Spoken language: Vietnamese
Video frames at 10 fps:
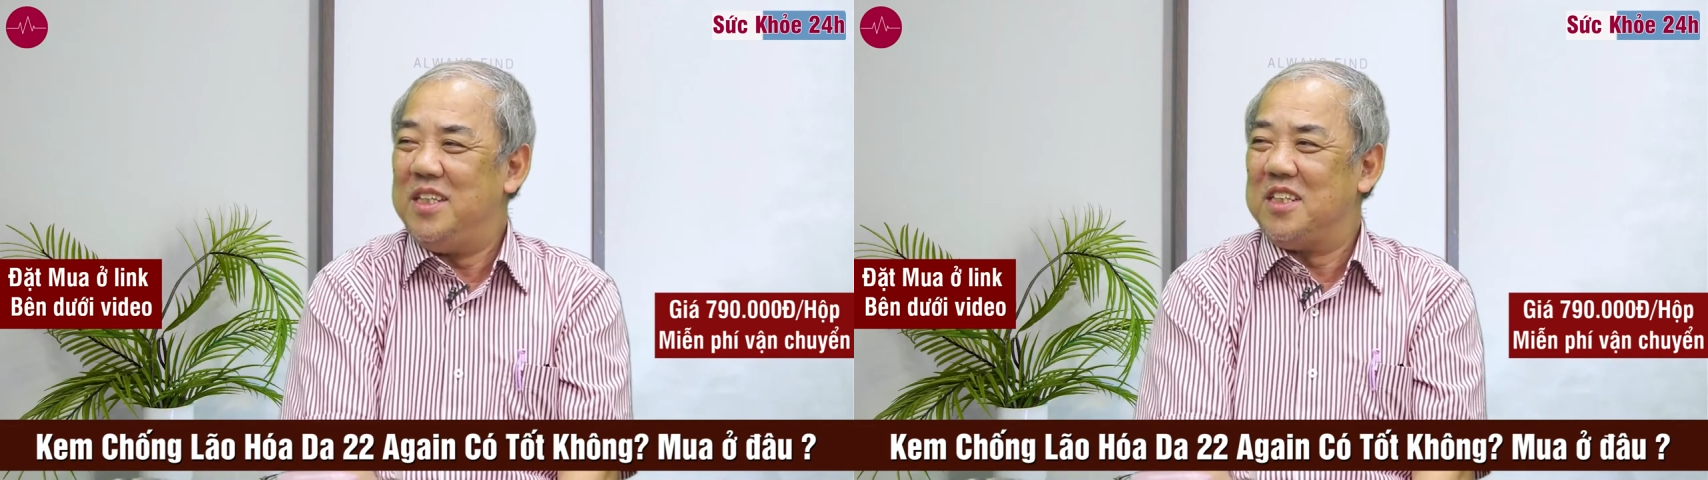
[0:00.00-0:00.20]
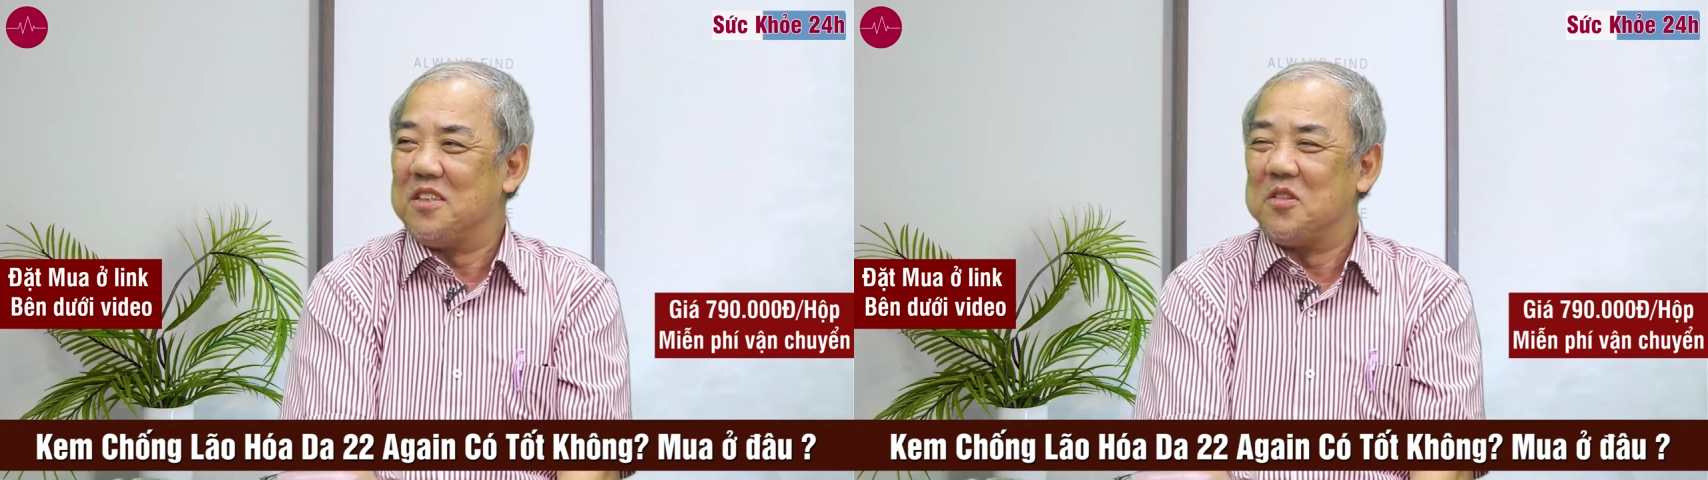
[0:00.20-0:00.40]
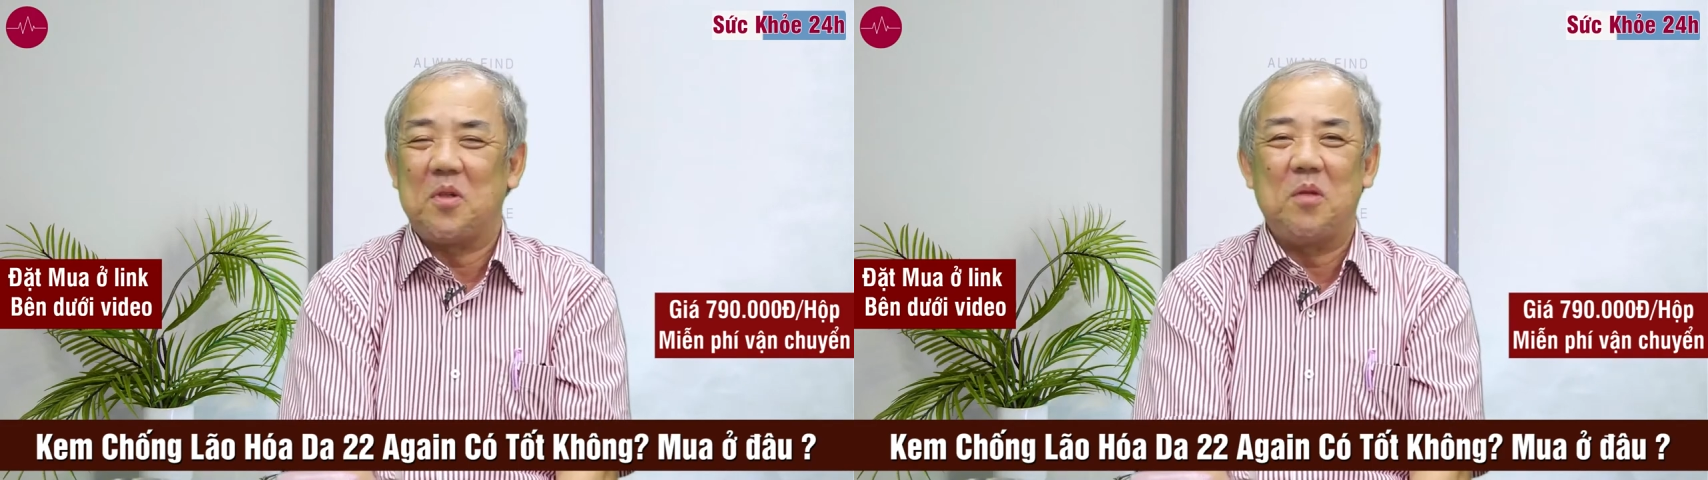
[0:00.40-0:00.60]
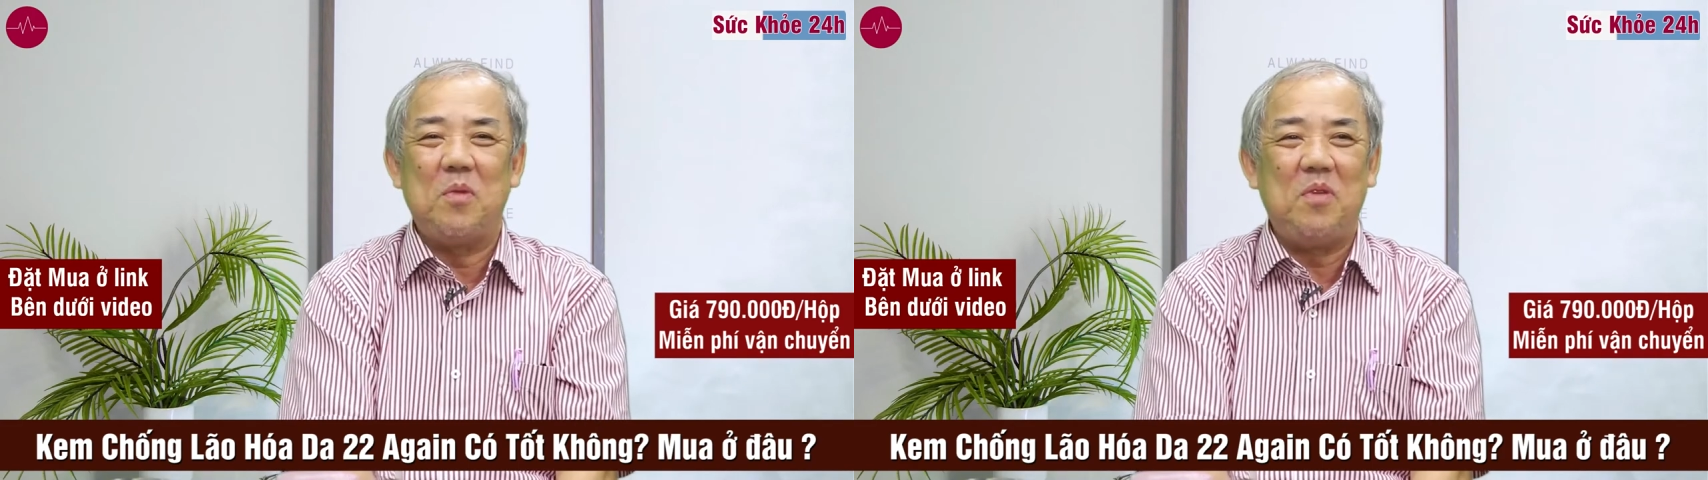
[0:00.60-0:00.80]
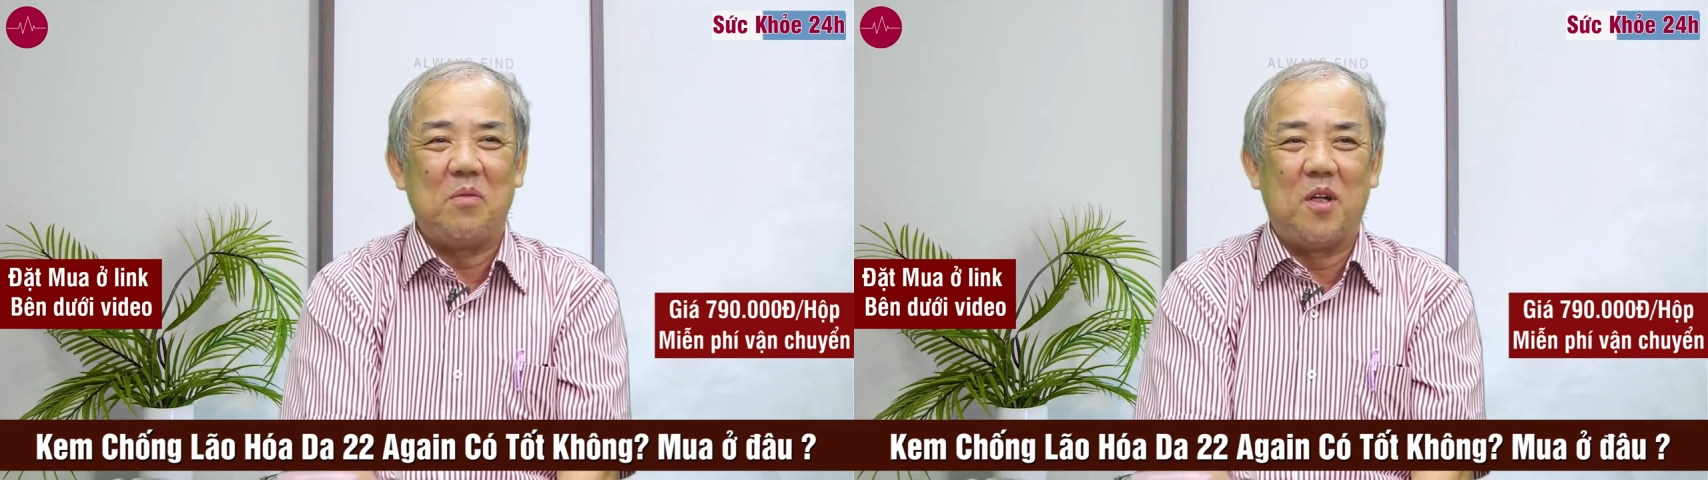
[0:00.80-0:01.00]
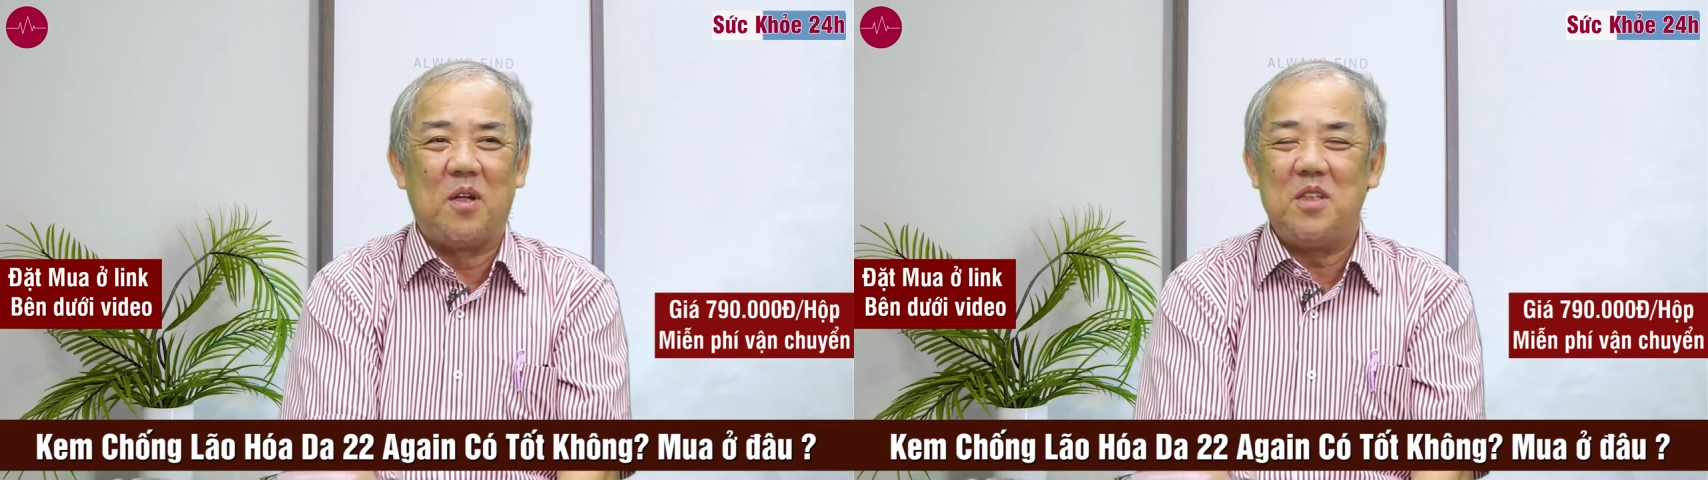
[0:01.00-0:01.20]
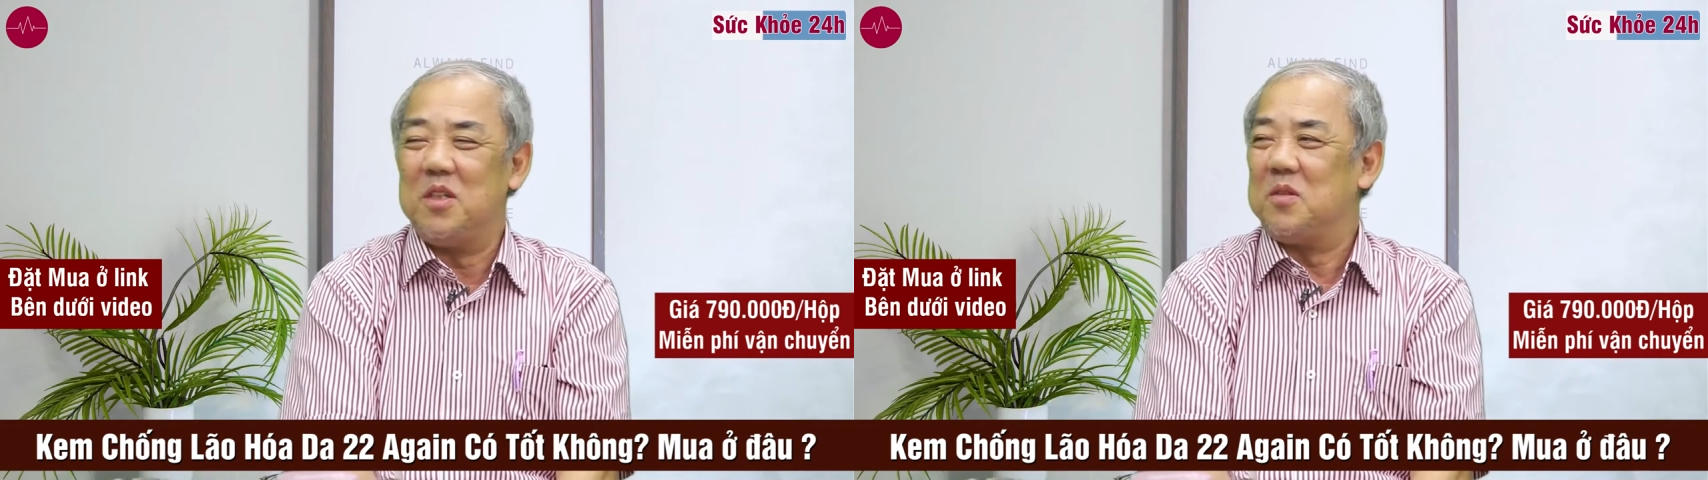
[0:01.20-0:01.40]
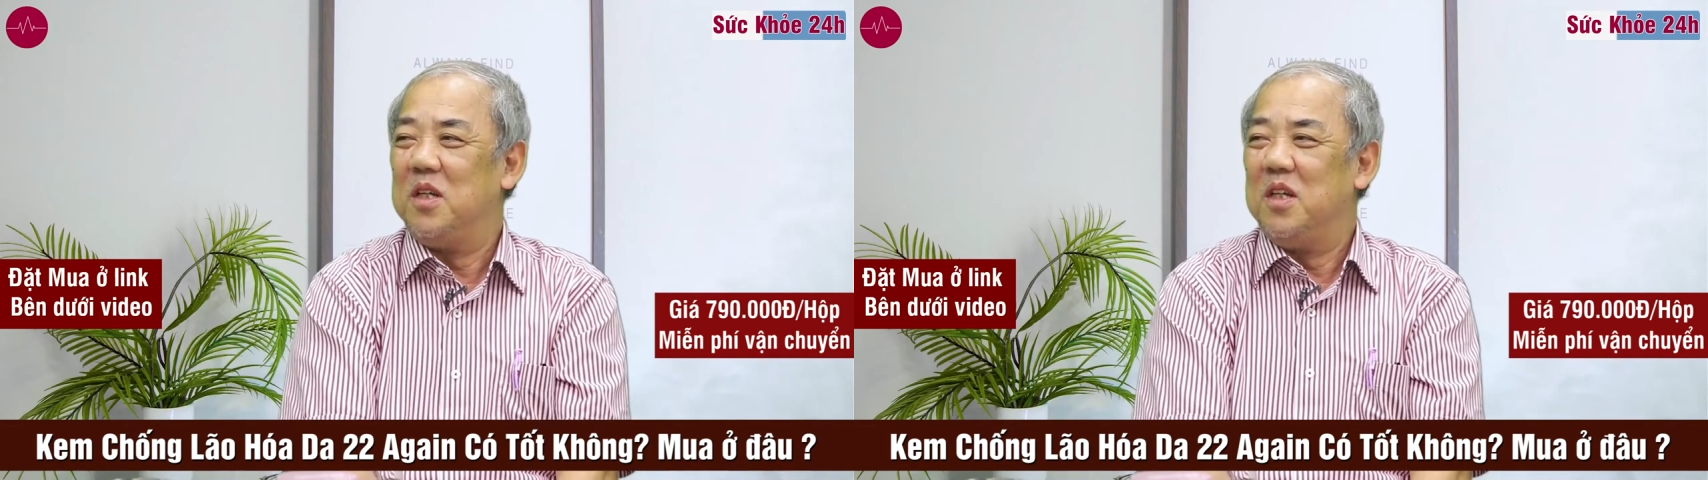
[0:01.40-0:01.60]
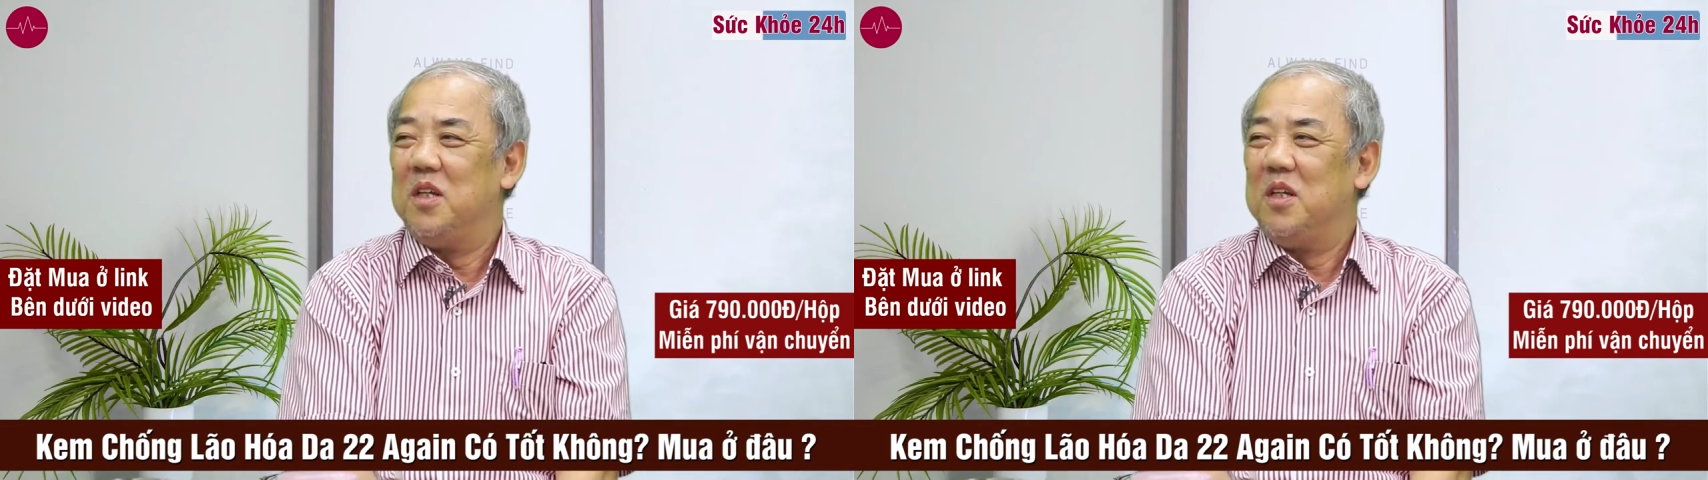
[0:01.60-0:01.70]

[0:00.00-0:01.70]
khi sử dụng cái mỹ phẩm đó sử